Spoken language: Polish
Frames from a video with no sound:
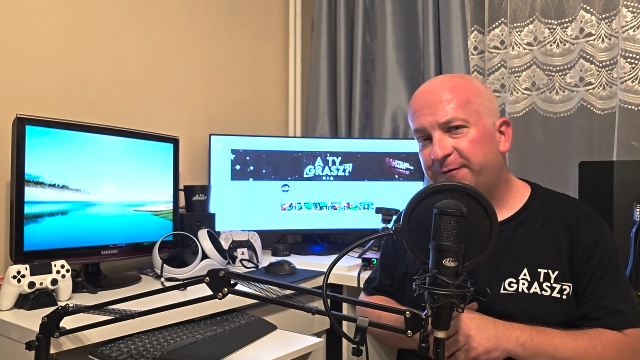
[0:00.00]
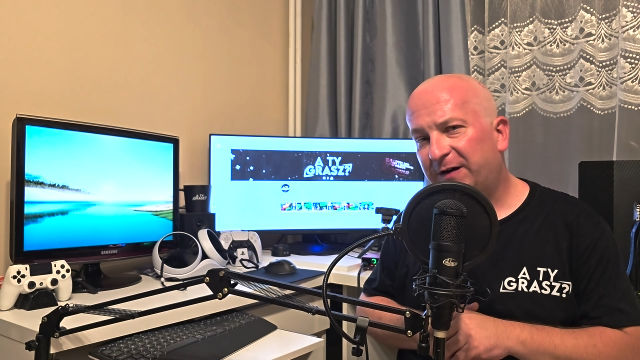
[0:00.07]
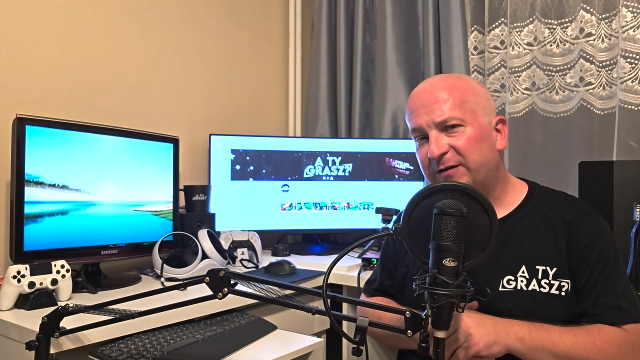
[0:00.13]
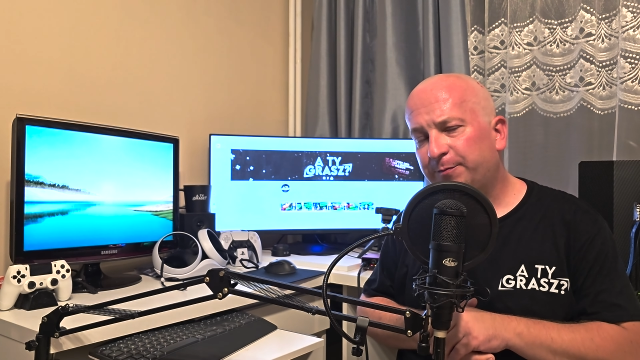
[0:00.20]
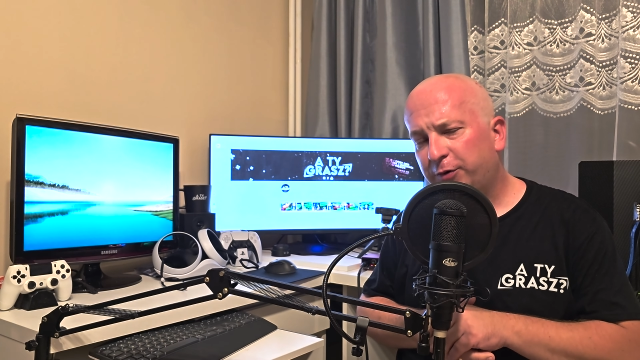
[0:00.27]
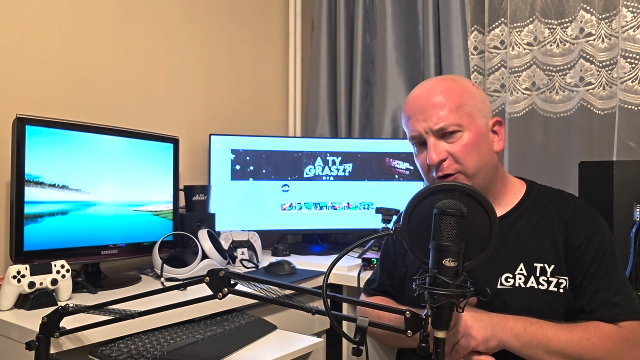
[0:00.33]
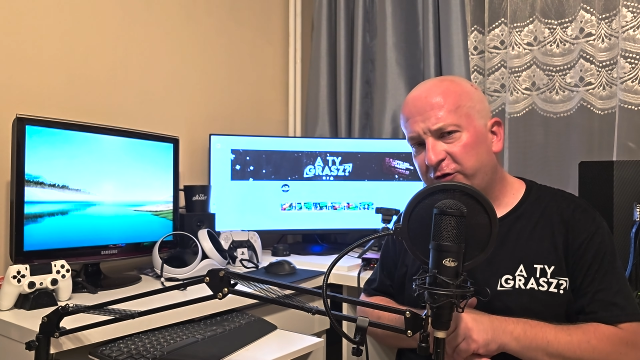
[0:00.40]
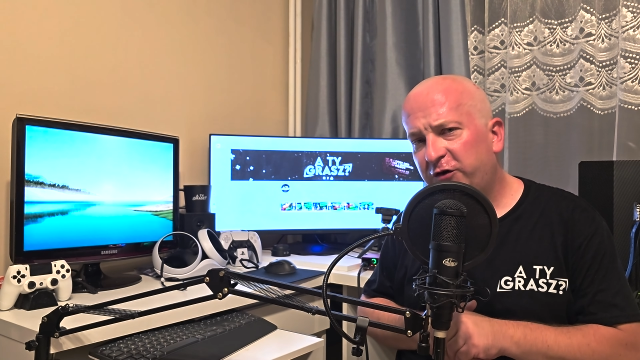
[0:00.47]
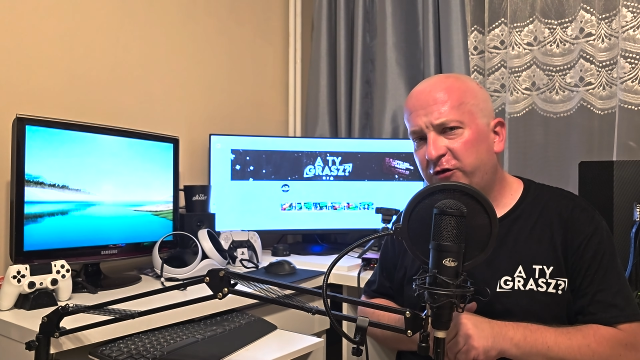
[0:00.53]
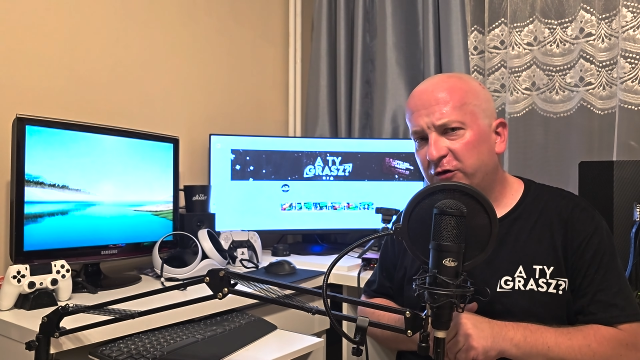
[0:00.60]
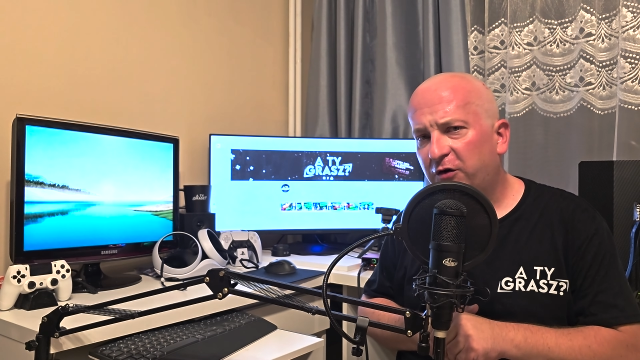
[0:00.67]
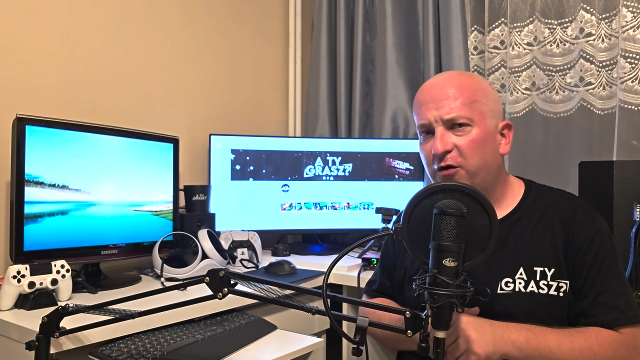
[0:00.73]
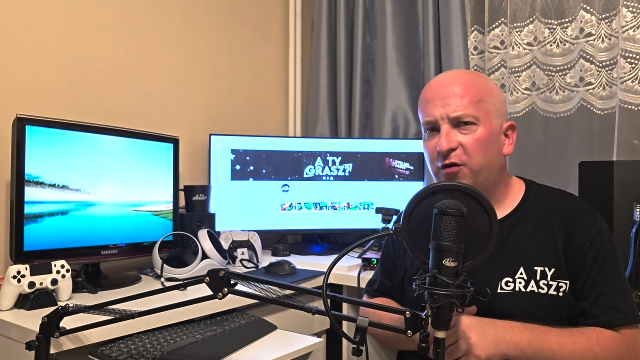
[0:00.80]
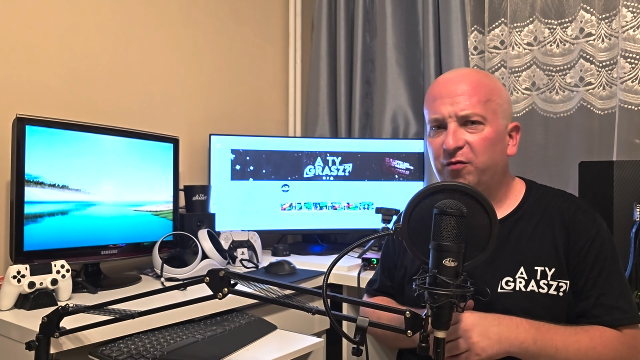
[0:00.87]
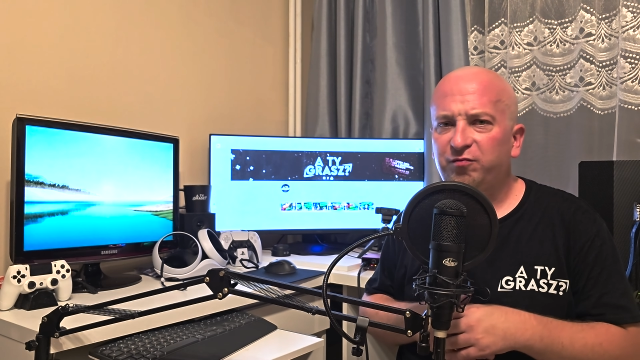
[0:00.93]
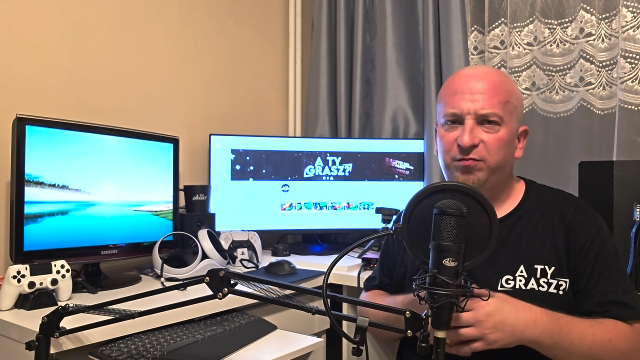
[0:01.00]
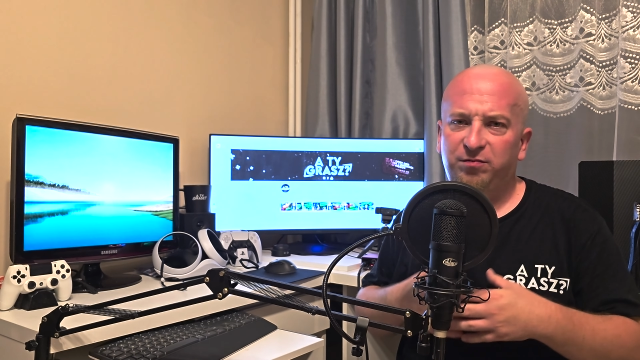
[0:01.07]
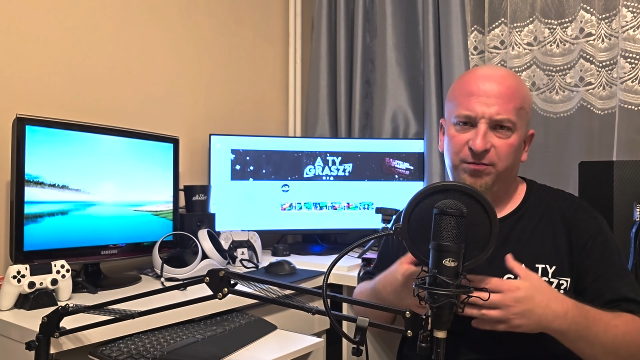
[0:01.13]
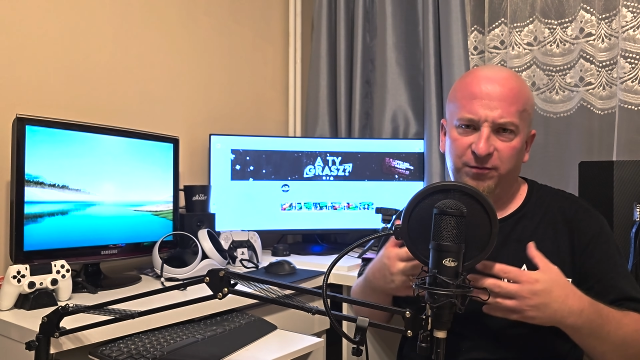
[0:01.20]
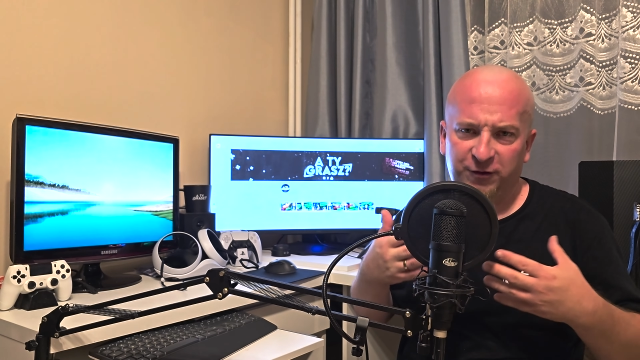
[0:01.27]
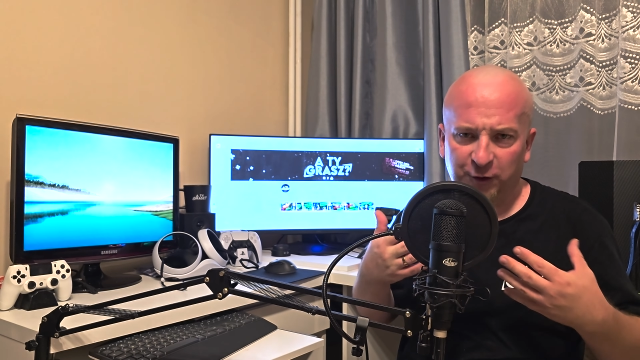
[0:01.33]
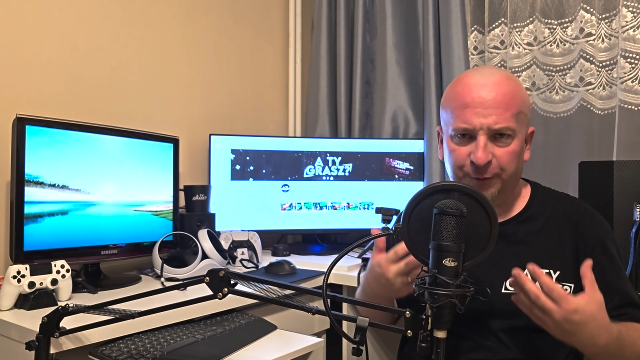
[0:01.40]
Was prosić o
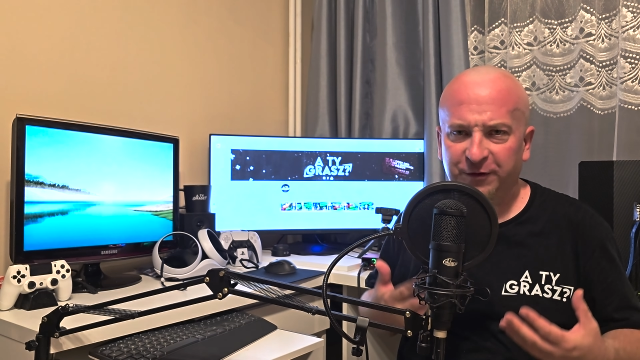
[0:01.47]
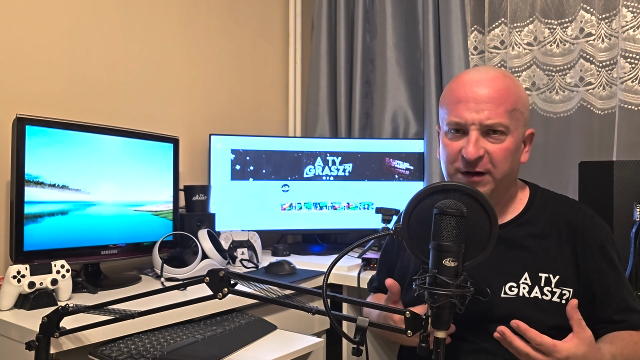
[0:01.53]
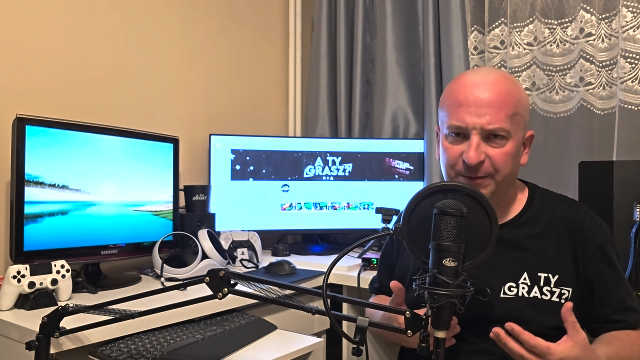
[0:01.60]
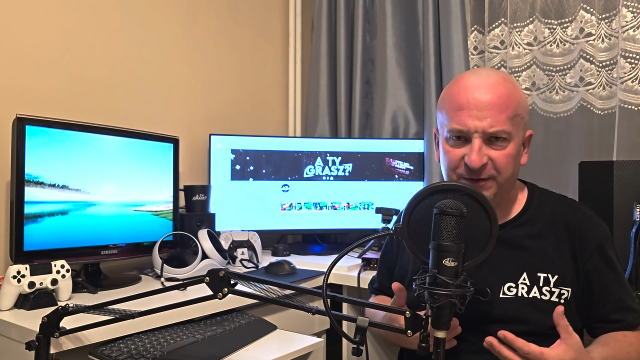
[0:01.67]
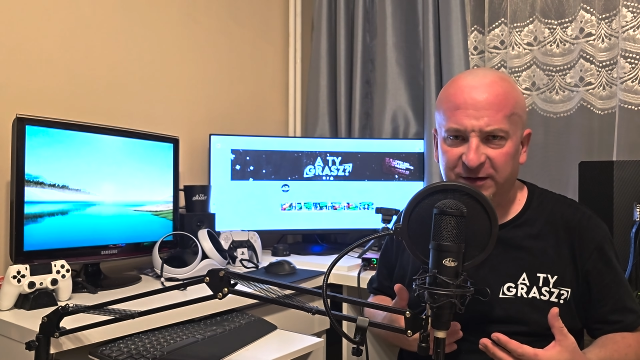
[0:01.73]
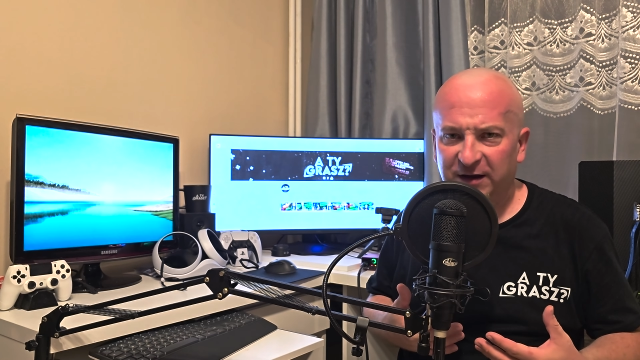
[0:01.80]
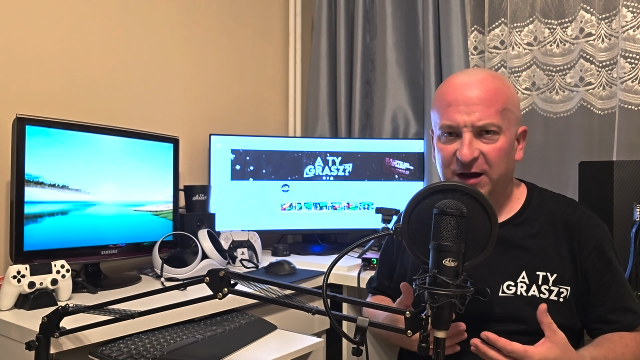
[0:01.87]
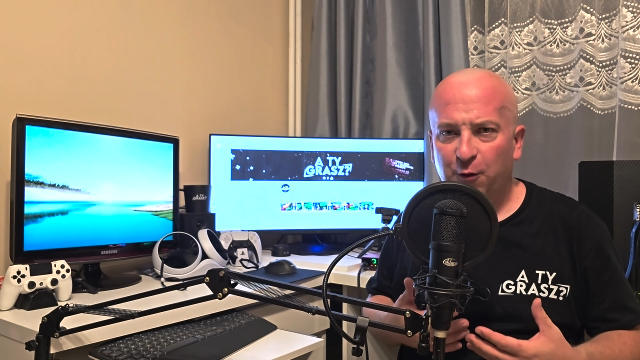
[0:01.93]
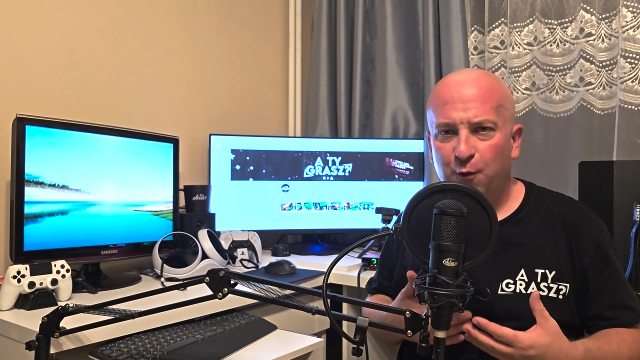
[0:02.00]
subskrypcję,